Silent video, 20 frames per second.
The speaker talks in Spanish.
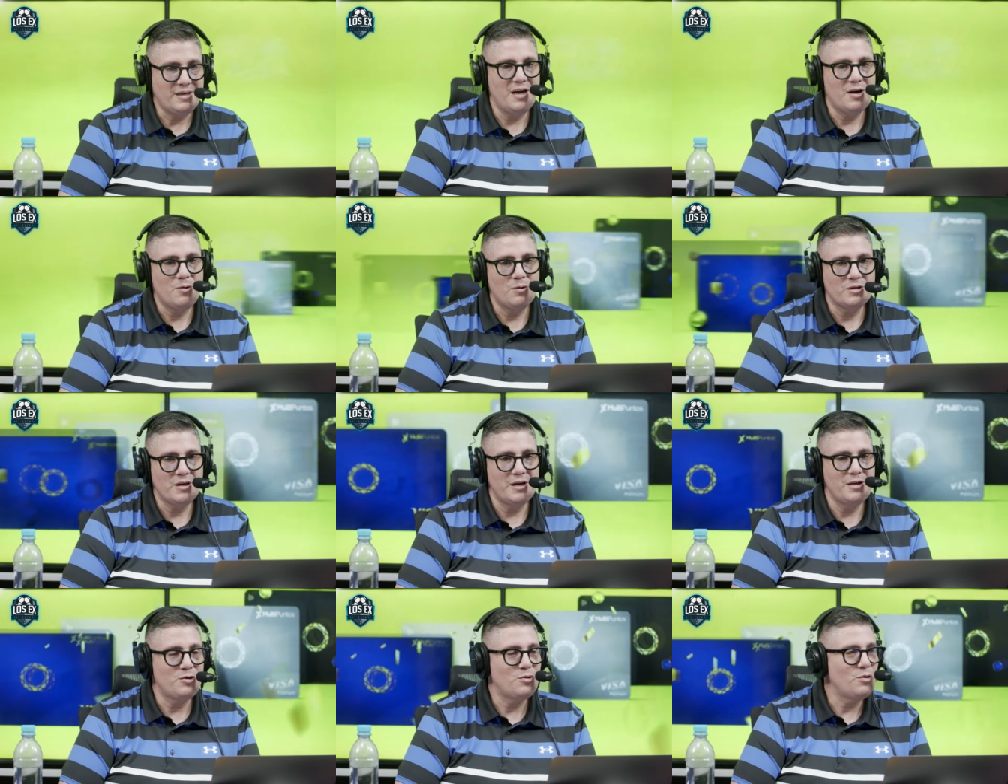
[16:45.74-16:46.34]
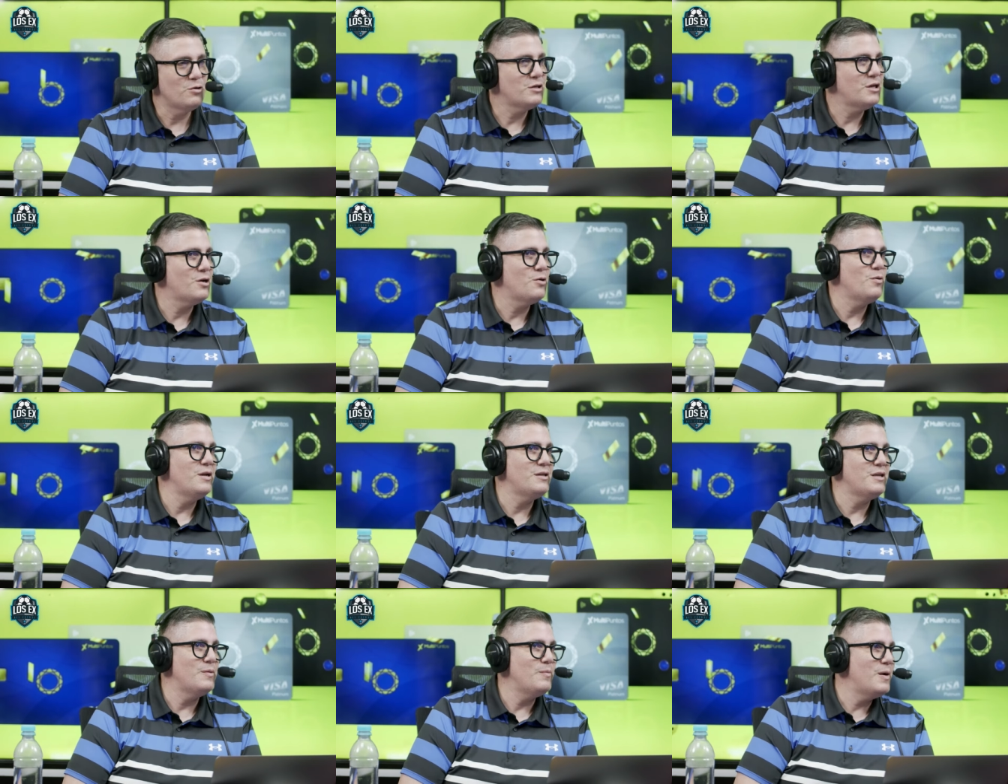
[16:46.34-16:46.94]
las cosas entonces con
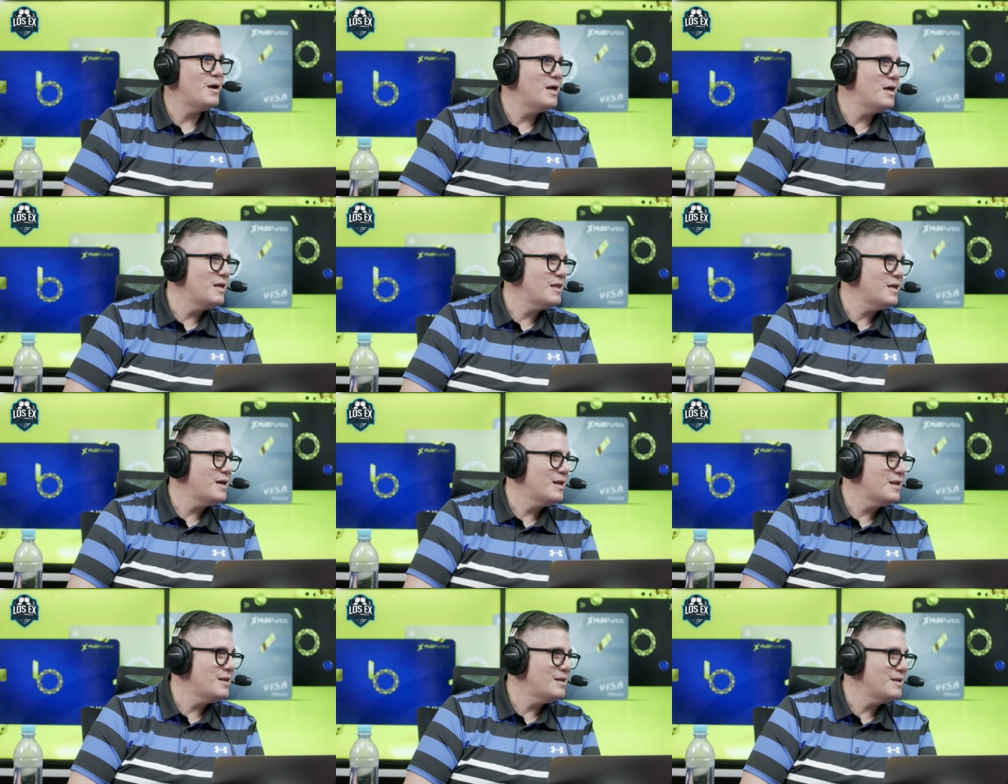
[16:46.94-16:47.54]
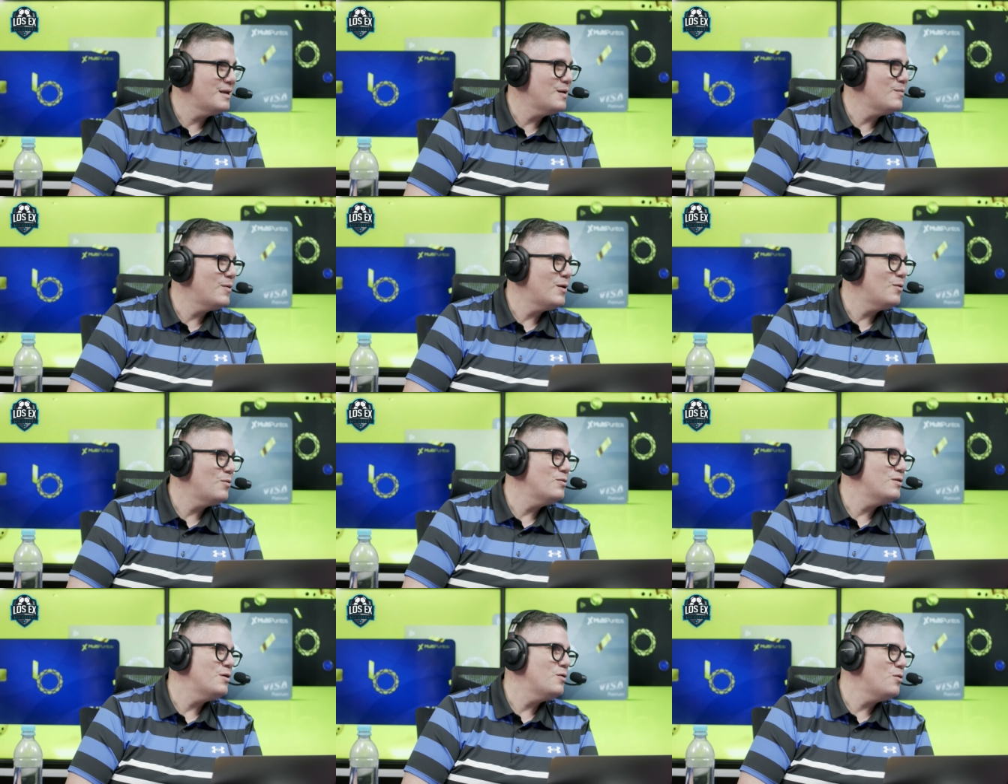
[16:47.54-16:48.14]
el tema del, del,
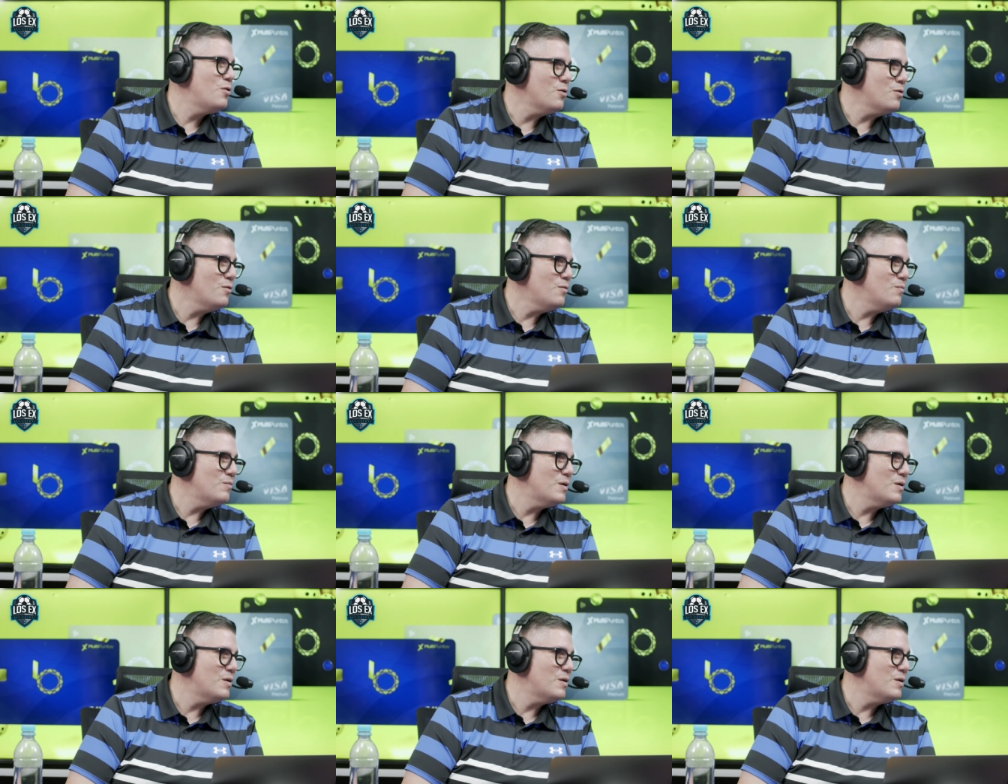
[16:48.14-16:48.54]
balón de oro.